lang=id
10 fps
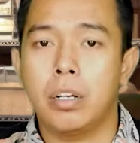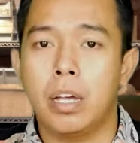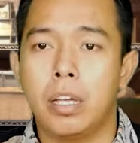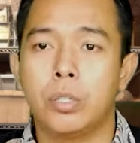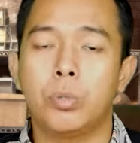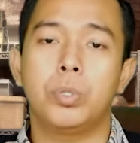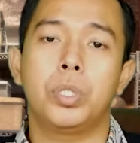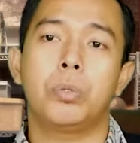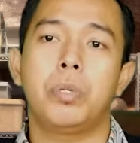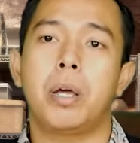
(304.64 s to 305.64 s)
ya itu
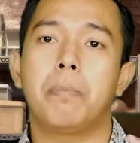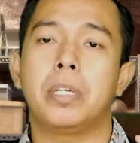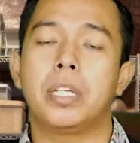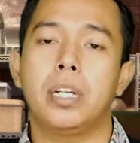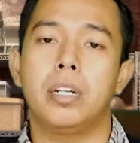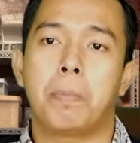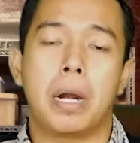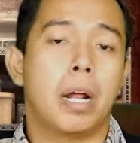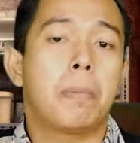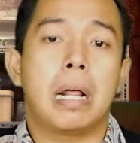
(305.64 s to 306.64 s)
itu yang bikin
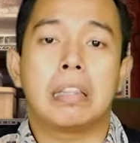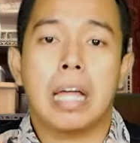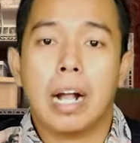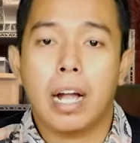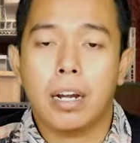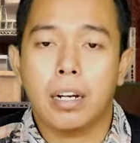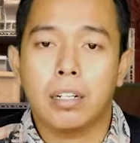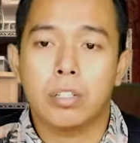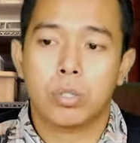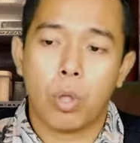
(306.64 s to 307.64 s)
barang berantakan
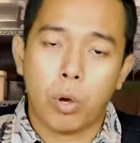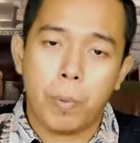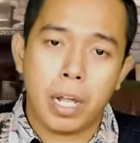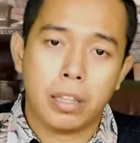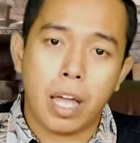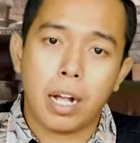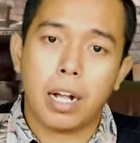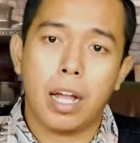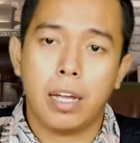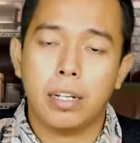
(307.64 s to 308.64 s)
stok
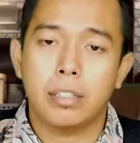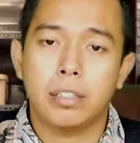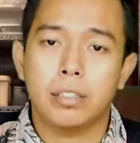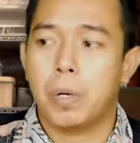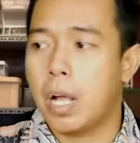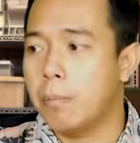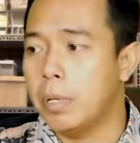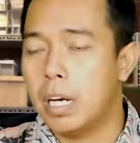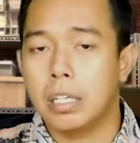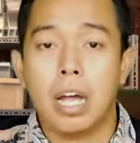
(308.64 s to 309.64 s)
berantakan
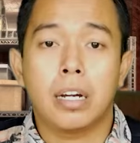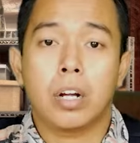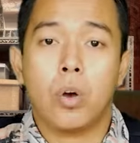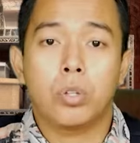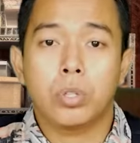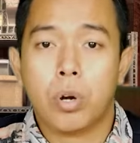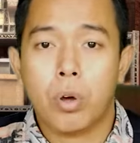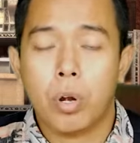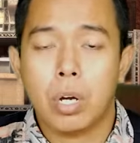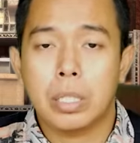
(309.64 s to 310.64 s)
pengambilan nggak ada
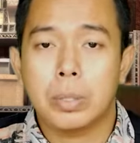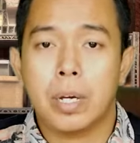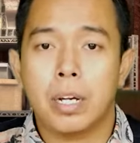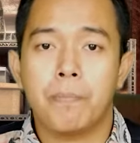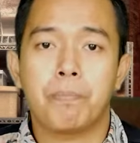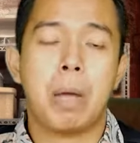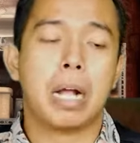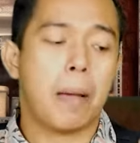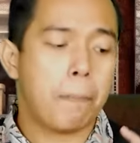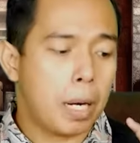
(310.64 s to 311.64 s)
kontrol gitu kan
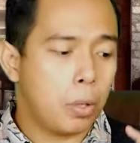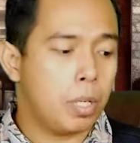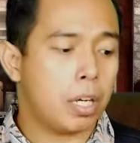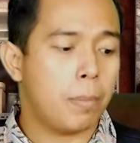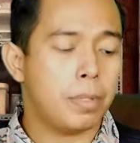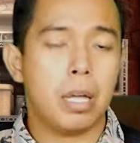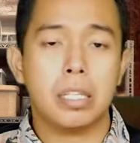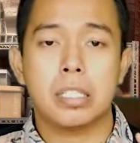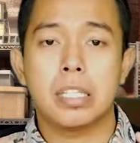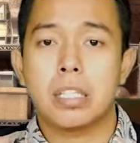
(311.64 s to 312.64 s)
maka perlu yang
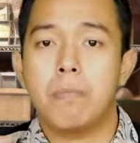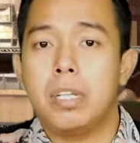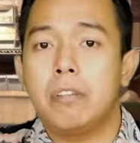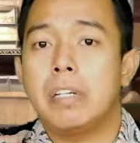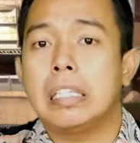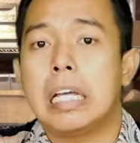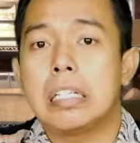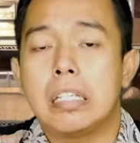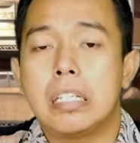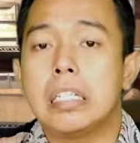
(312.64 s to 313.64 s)
namanya sistem
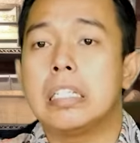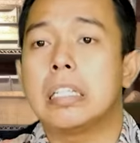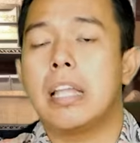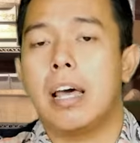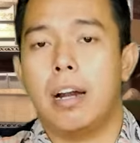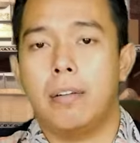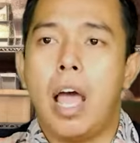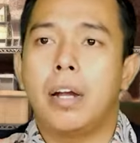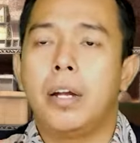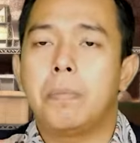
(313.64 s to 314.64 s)
inventarisasi digital
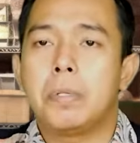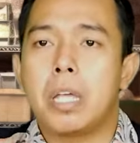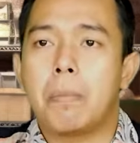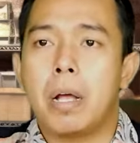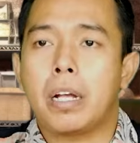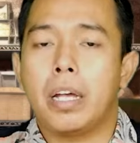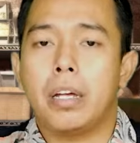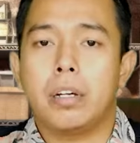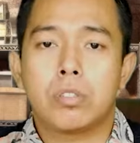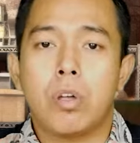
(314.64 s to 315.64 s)
Anda bisa
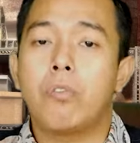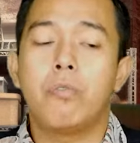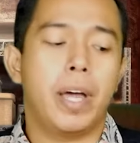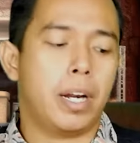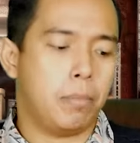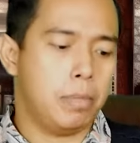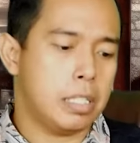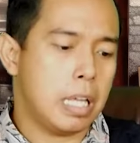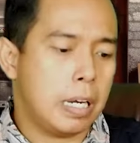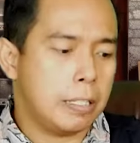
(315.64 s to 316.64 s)
pakai software
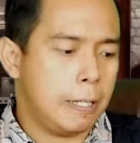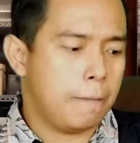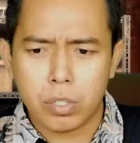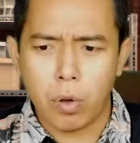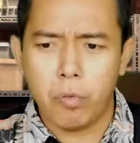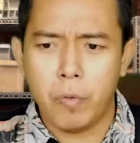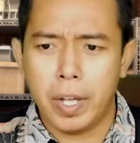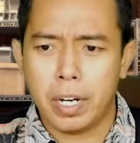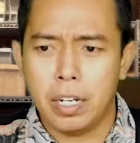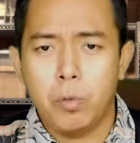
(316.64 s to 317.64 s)
misalnya
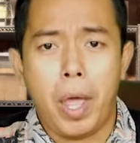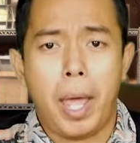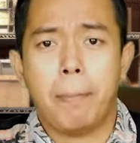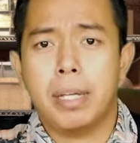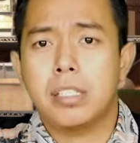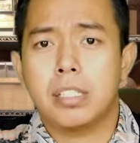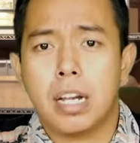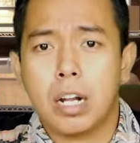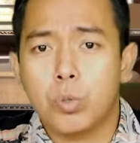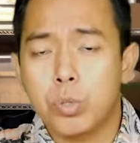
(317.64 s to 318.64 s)
software WMS
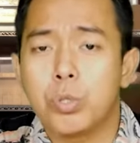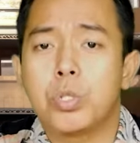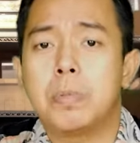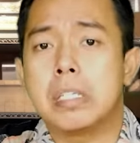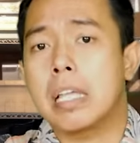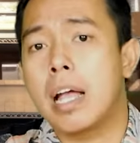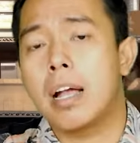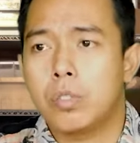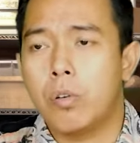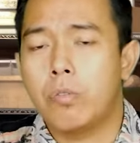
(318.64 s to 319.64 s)
secara khusus
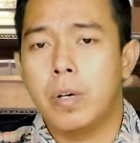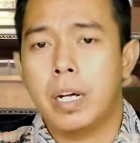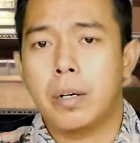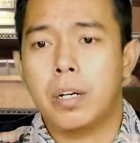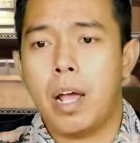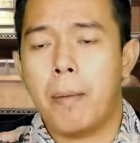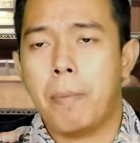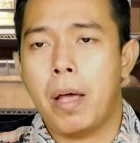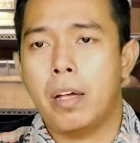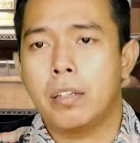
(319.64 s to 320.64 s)
bisa software
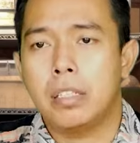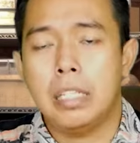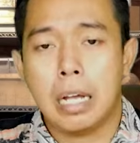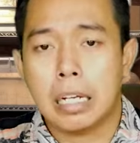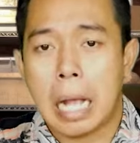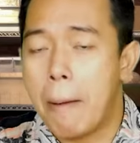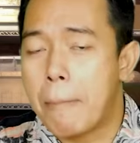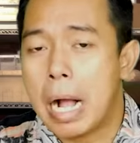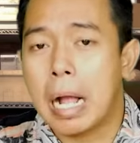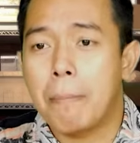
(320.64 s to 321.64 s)
apa yang
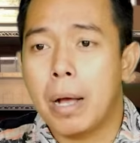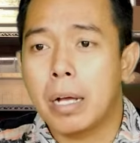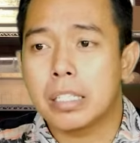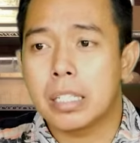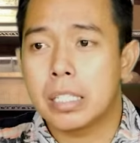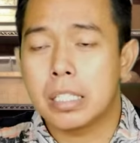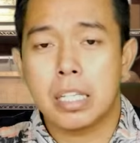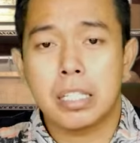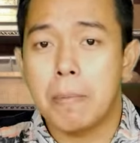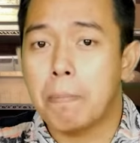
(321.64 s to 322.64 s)
gampang-gampang
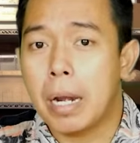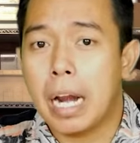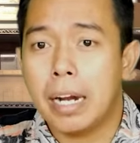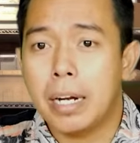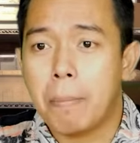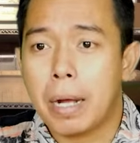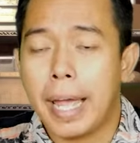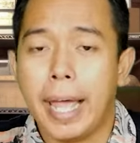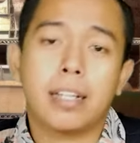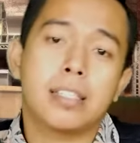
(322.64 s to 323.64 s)
sesimpel Anda
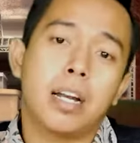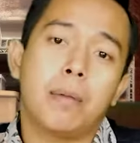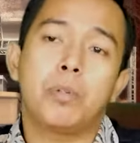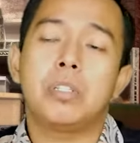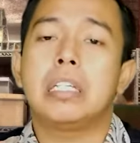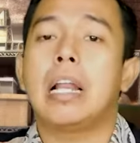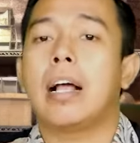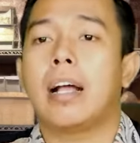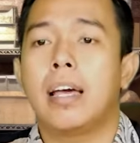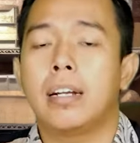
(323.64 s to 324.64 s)
pakai Excel pun
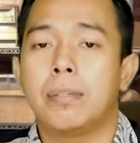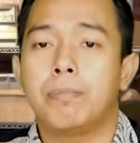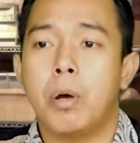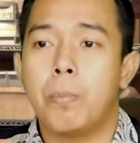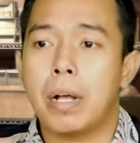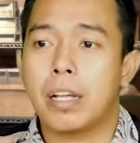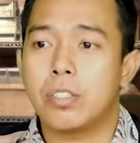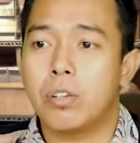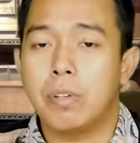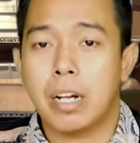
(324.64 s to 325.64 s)
silahkan mau pakai
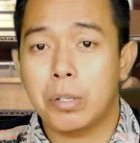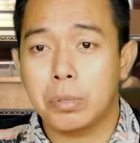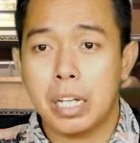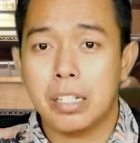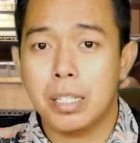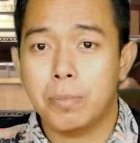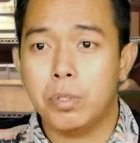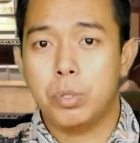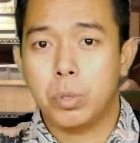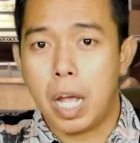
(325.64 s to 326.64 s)
software akuntansi
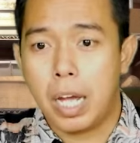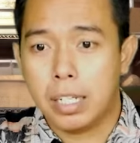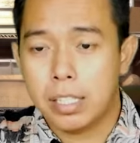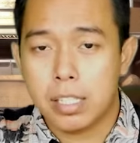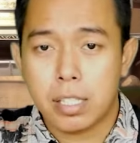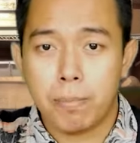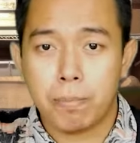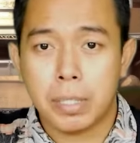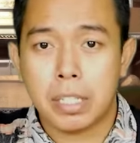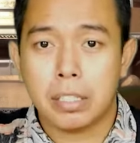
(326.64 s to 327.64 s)
pun juga ada
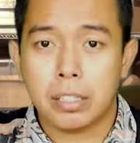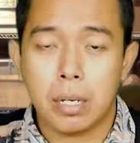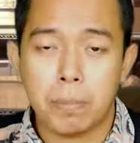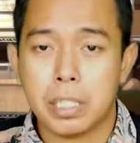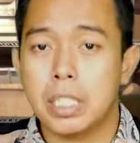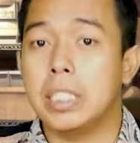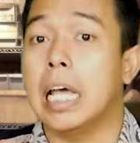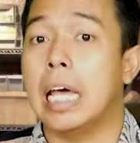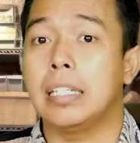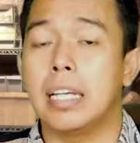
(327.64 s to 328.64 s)
sistem pencatatan
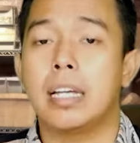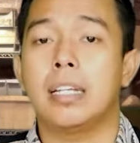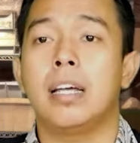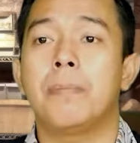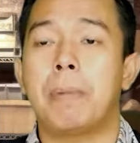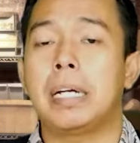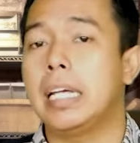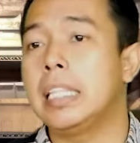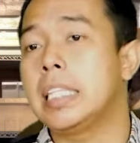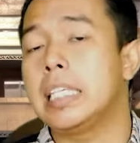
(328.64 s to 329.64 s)
persediaannya ya pada
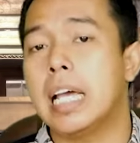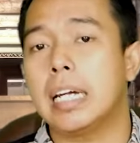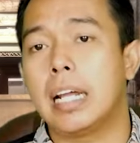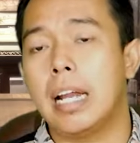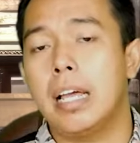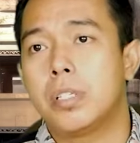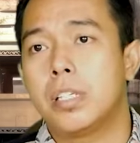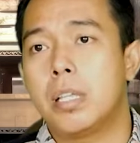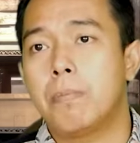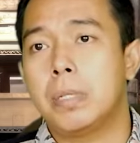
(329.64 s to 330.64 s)
intinya adalah
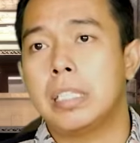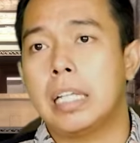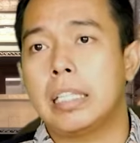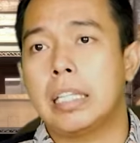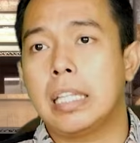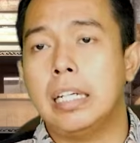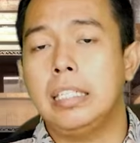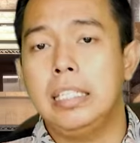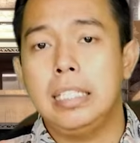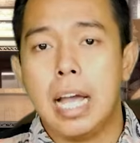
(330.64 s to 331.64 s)
sistem
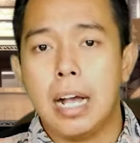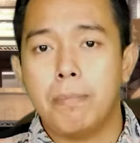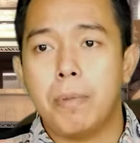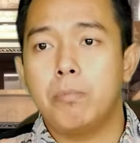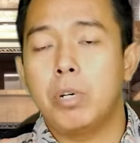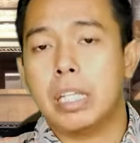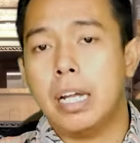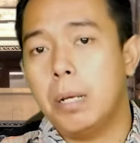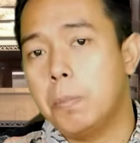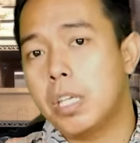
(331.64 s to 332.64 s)
pencatatan yang membuat
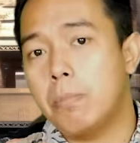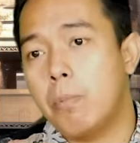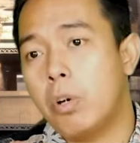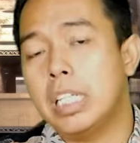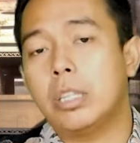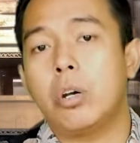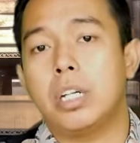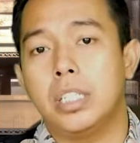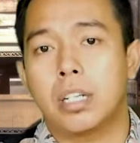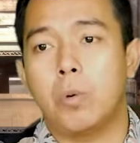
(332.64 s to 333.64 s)
Anda bisa memonitor
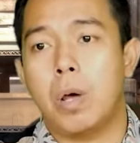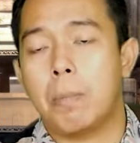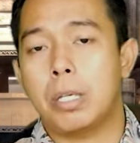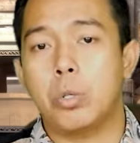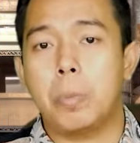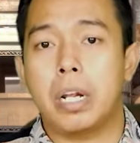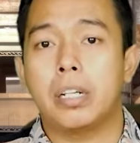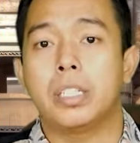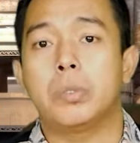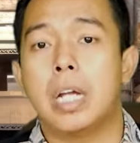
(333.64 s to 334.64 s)
nih keluar masuk
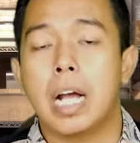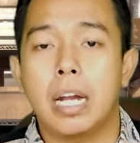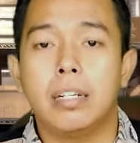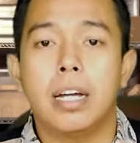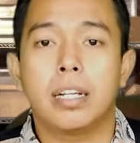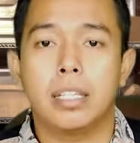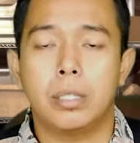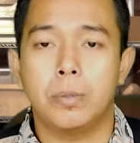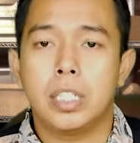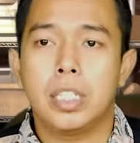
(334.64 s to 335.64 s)
barang di gudang Anda
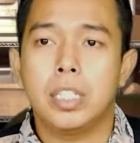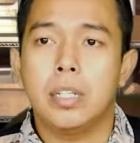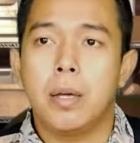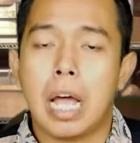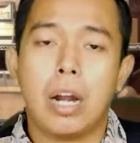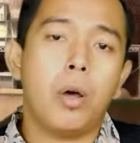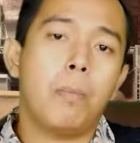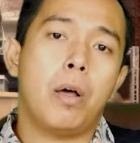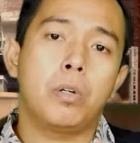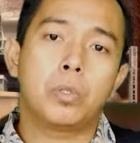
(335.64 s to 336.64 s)
gitu. Jadi kalau
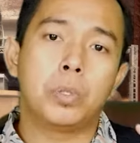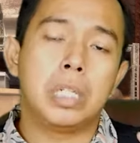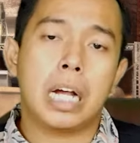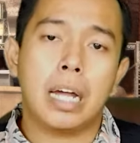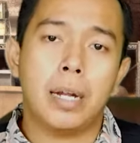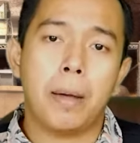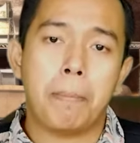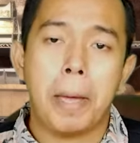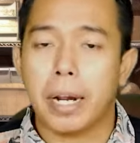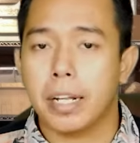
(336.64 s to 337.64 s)
mau gudang Anda
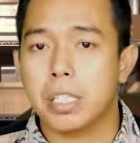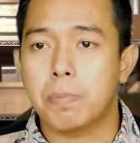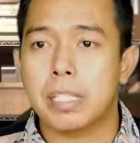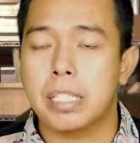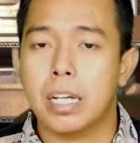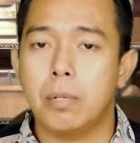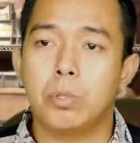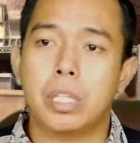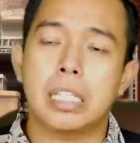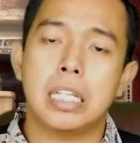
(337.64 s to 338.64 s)
beres, pastikan
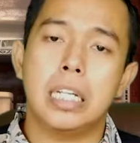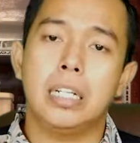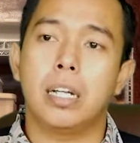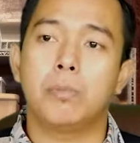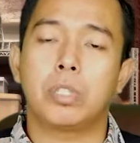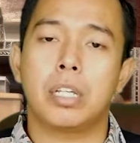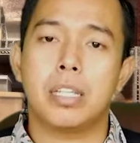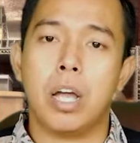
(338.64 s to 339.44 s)
mutasi in dan mutasi